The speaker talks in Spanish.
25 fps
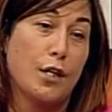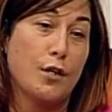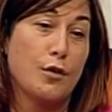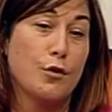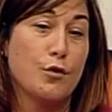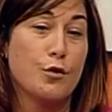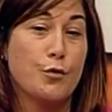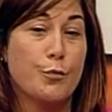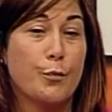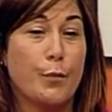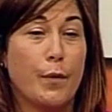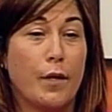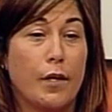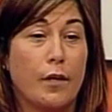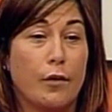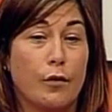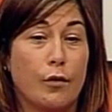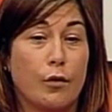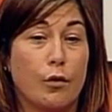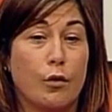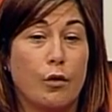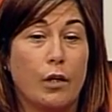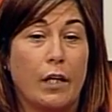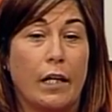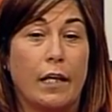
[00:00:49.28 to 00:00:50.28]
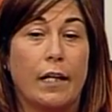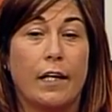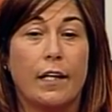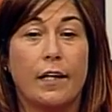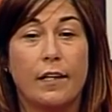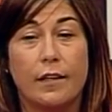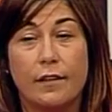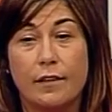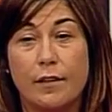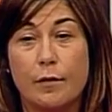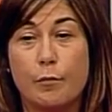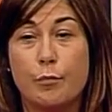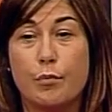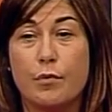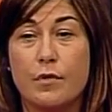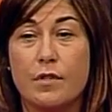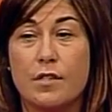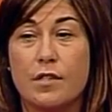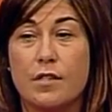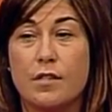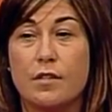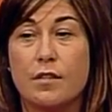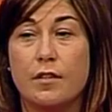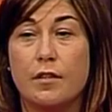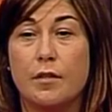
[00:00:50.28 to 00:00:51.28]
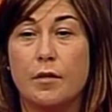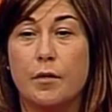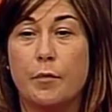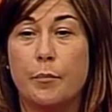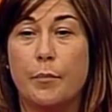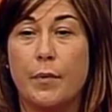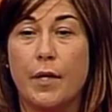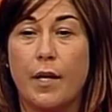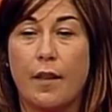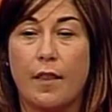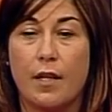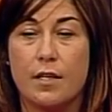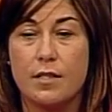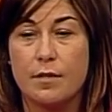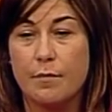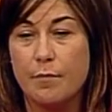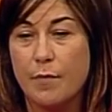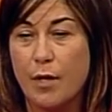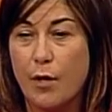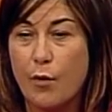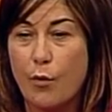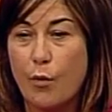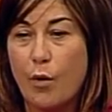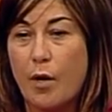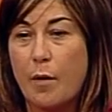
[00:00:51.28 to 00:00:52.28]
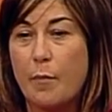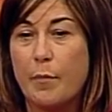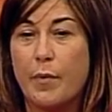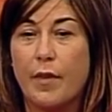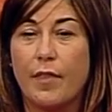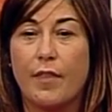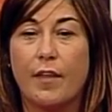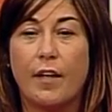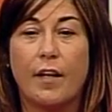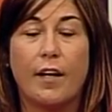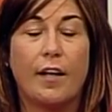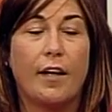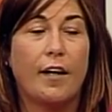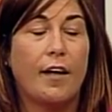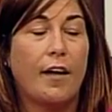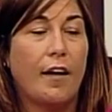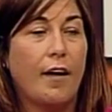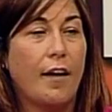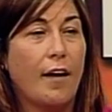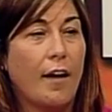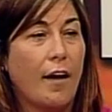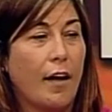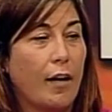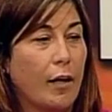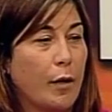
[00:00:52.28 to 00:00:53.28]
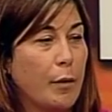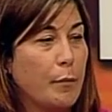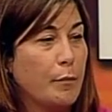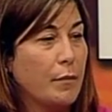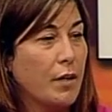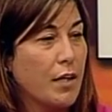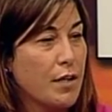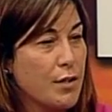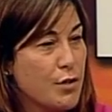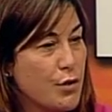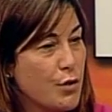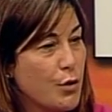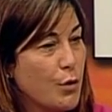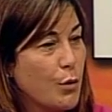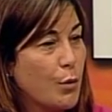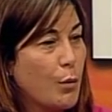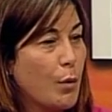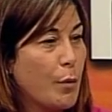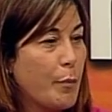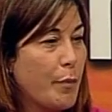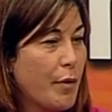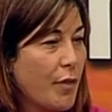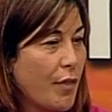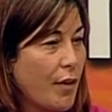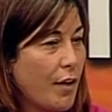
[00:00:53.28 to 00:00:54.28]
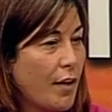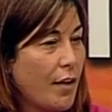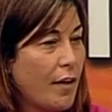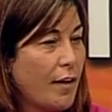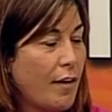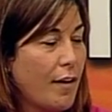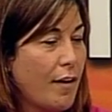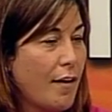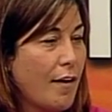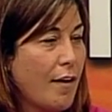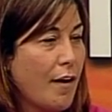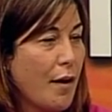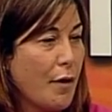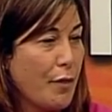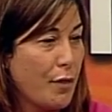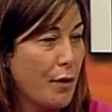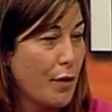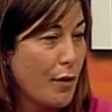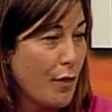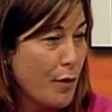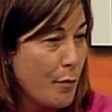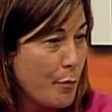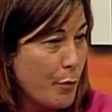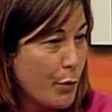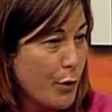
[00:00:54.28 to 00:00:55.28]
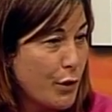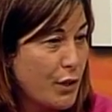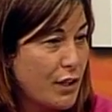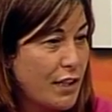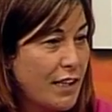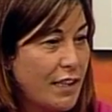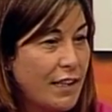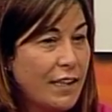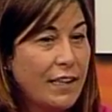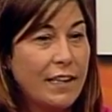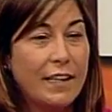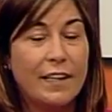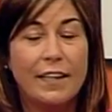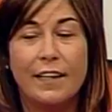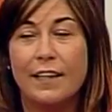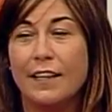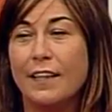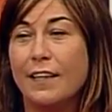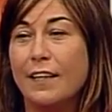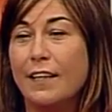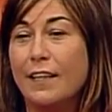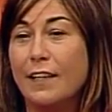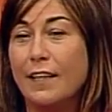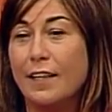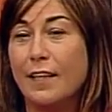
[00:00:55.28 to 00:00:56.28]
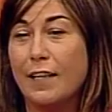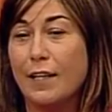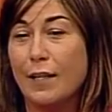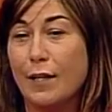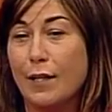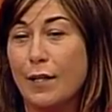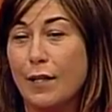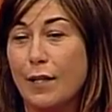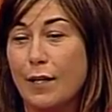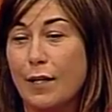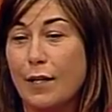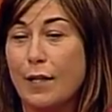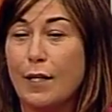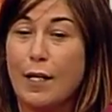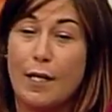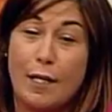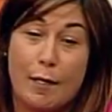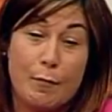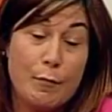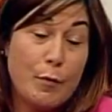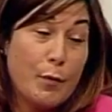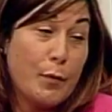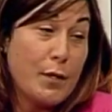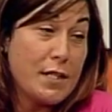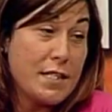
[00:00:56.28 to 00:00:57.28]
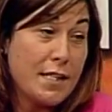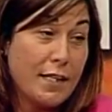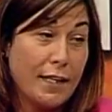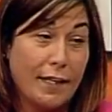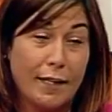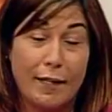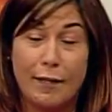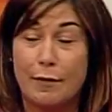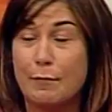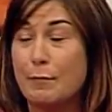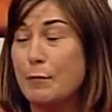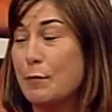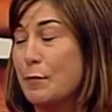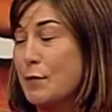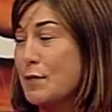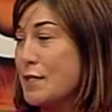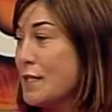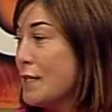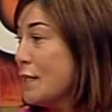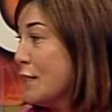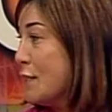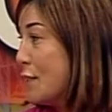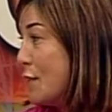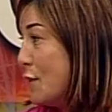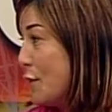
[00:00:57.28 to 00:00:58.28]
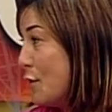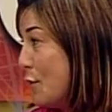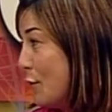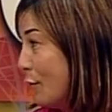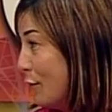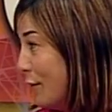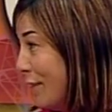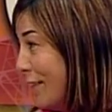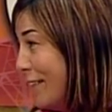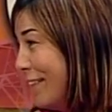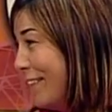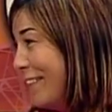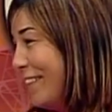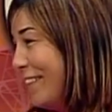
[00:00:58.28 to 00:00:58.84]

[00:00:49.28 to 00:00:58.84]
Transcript: años, pero que la gente pues eh, pierda ese miedo a empezar al gimnasio o a empezar a hacer deporte y que hay que moverse, que hay que moverse del sillón.